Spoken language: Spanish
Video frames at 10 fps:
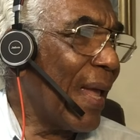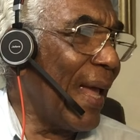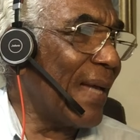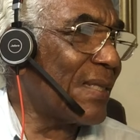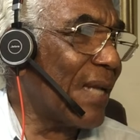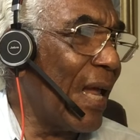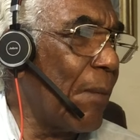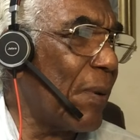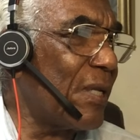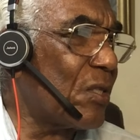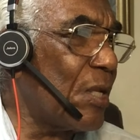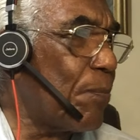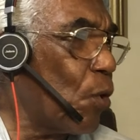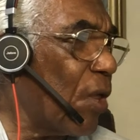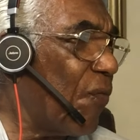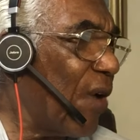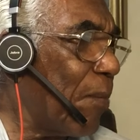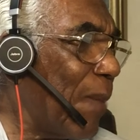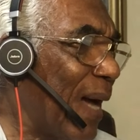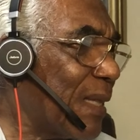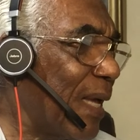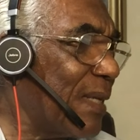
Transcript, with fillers: Es el principio de Fermat